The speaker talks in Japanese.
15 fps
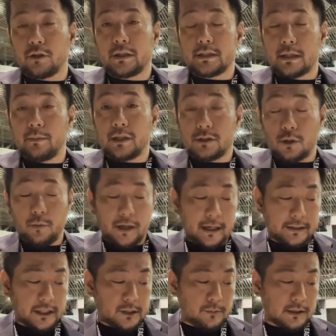め、染め、染めら
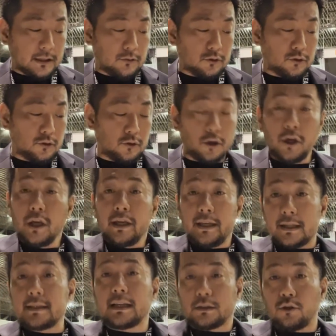れてしまったことを
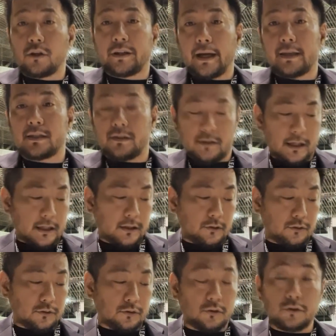いつか取り返すんだという
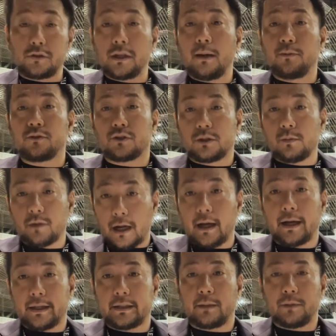ことをクラブとしても
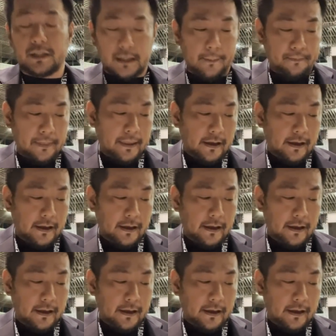掲げていました、